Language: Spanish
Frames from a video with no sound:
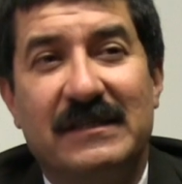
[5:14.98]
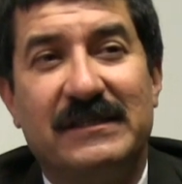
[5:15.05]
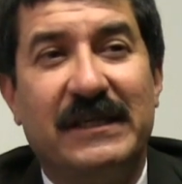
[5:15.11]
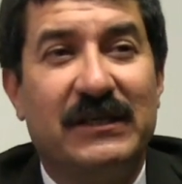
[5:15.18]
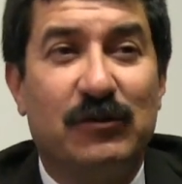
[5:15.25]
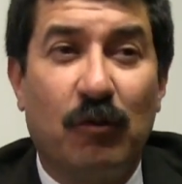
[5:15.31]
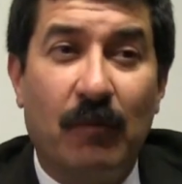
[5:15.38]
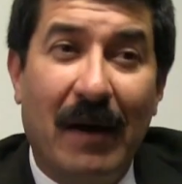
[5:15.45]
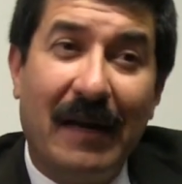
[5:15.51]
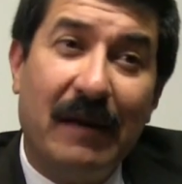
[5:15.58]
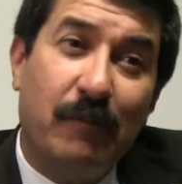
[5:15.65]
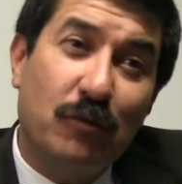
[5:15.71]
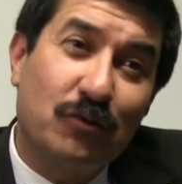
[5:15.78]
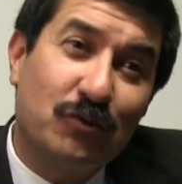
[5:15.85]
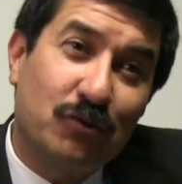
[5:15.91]
Si
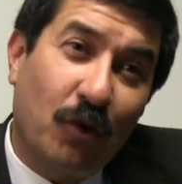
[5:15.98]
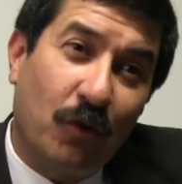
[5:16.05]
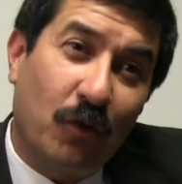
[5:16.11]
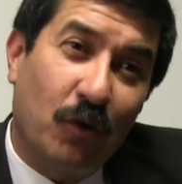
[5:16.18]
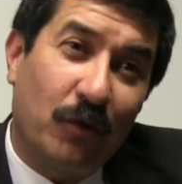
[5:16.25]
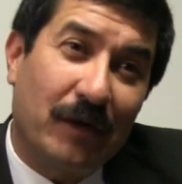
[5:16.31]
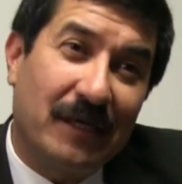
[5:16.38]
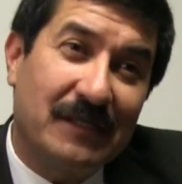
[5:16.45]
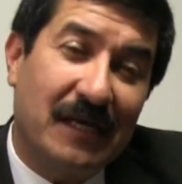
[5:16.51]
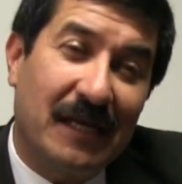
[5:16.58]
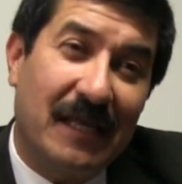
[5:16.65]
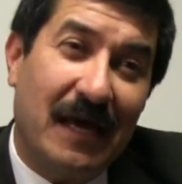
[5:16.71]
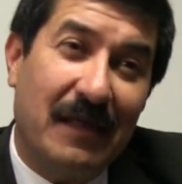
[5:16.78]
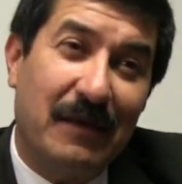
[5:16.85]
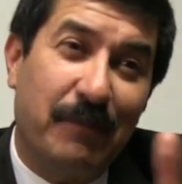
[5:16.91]
sumáramos todo lo que se
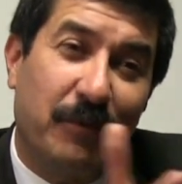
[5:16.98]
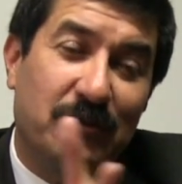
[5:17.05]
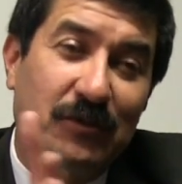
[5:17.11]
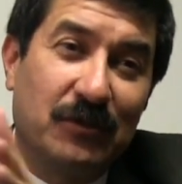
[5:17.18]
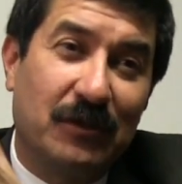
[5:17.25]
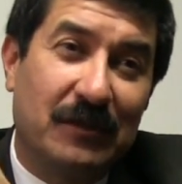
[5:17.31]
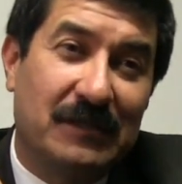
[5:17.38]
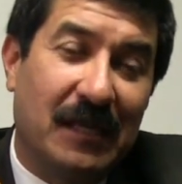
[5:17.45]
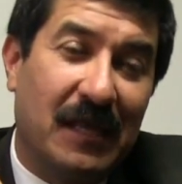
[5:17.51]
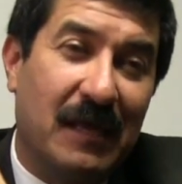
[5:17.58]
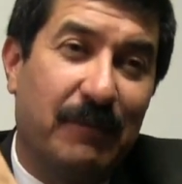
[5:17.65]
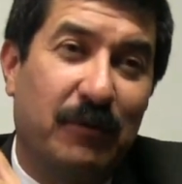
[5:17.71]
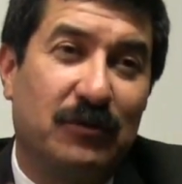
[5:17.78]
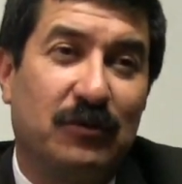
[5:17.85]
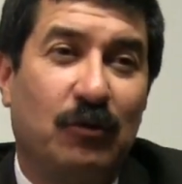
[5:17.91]
le,
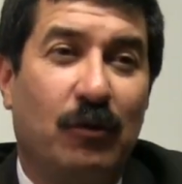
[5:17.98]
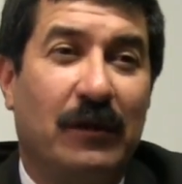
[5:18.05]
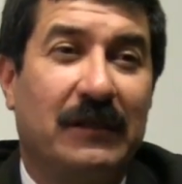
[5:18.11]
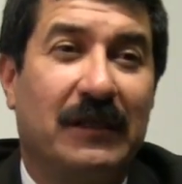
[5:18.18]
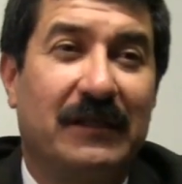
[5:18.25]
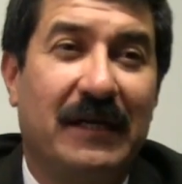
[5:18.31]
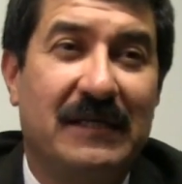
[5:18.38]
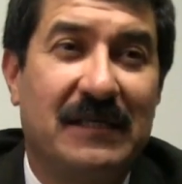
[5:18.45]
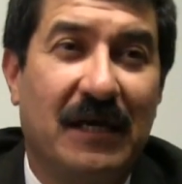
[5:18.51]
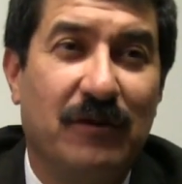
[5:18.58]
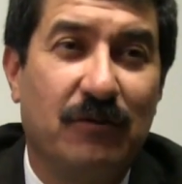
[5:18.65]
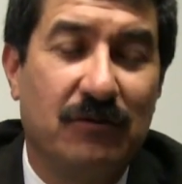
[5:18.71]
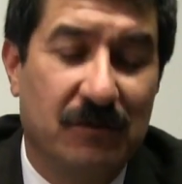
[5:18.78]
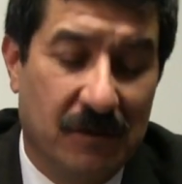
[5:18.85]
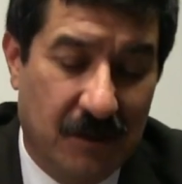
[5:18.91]
depositó durante tres
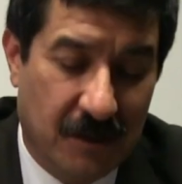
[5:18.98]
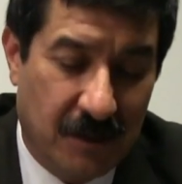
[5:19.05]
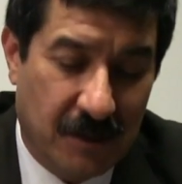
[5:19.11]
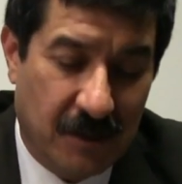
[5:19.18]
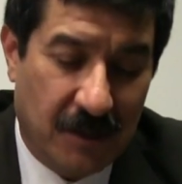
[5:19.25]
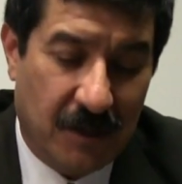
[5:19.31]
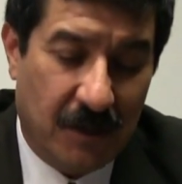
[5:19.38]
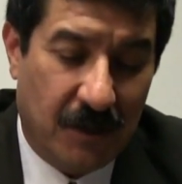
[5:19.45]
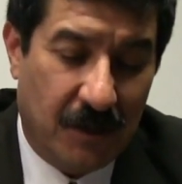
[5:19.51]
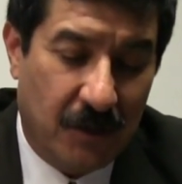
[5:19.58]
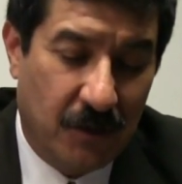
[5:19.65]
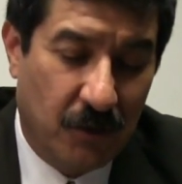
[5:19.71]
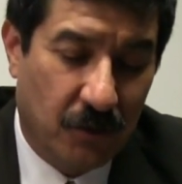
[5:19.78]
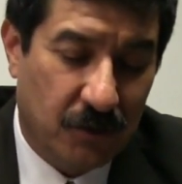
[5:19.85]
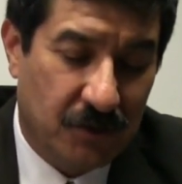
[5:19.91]
años,
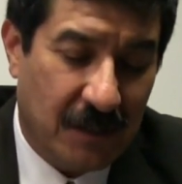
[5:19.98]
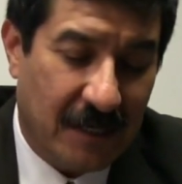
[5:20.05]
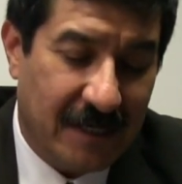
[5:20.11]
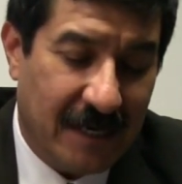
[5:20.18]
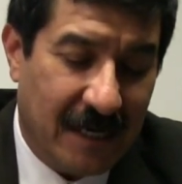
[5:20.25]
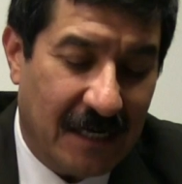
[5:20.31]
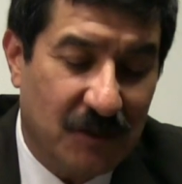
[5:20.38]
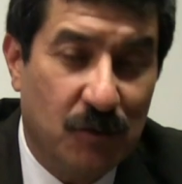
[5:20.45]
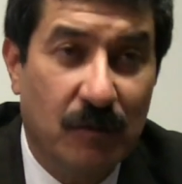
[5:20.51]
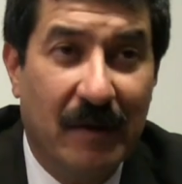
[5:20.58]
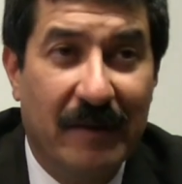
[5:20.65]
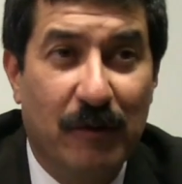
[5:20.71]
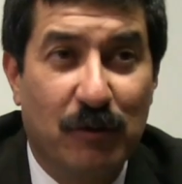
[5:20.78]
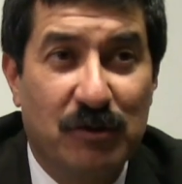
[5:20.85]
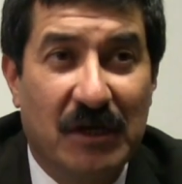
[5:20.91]
nos daría la
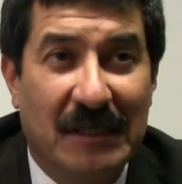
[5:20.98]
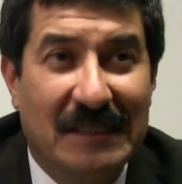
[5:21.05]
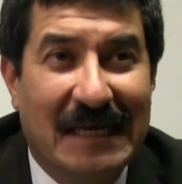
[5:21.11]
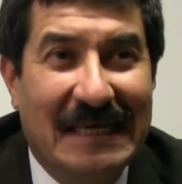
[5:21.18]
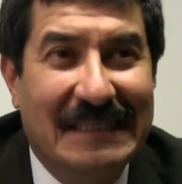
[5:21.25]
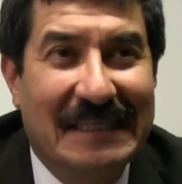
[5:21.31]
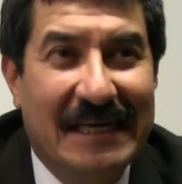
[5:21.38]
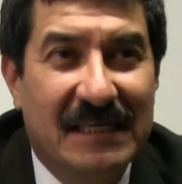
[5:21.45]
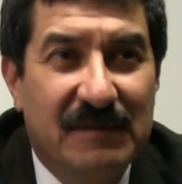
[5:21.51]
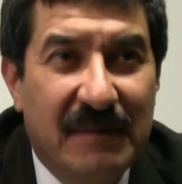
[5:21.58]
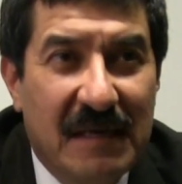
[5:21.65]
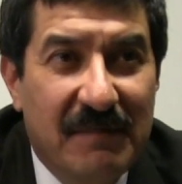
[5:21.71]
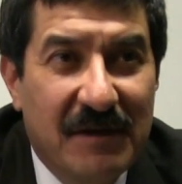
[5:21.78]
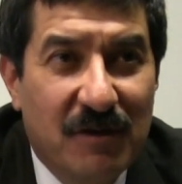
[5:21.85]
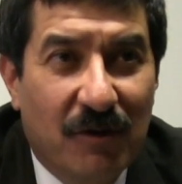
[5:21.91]
suma de 83
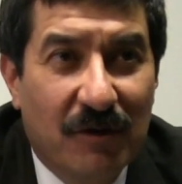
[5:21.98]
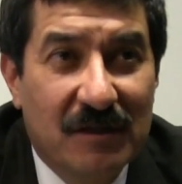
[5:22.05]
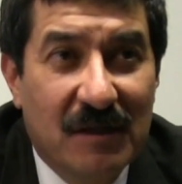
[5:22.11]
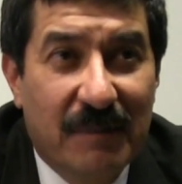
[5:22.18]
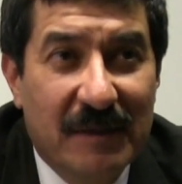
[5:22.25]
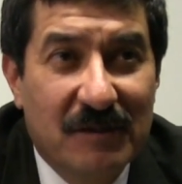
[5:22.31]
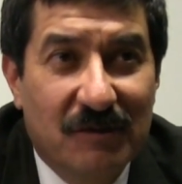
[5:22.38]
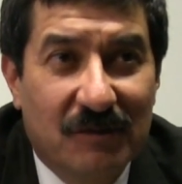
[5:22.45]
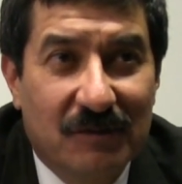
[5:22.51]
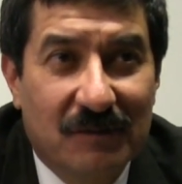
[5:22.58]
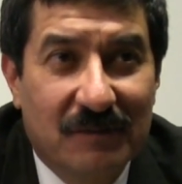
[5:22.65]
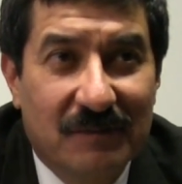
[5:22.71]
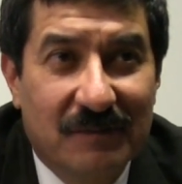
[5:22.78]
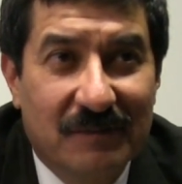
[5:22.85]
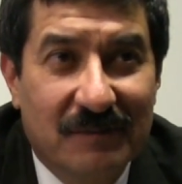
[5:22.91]
mil millones de
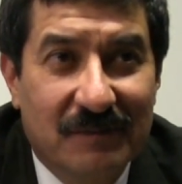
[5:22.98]
pesos.